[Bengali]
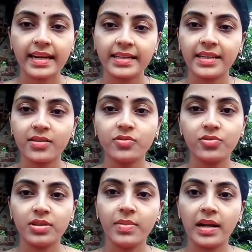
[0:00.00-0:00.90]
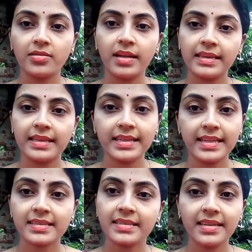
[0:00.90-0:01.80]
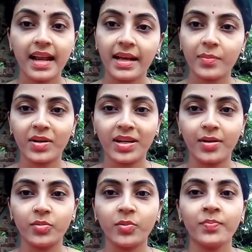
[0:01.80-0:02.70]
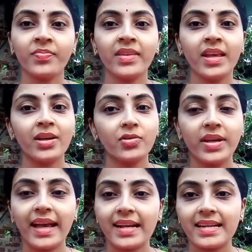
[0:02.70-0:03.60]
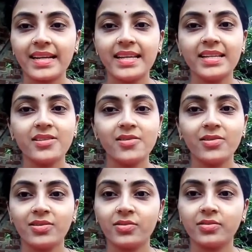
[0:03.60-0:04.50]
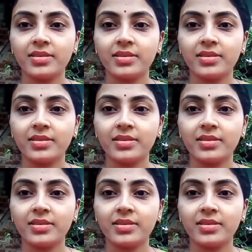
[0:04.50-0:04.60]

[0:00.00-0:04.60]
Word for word: একটাই নাও যদি ভালো লাগে তাহলে নেক্সট দিন আরেকবার খাবো তো একটাই নিয়েছিল তো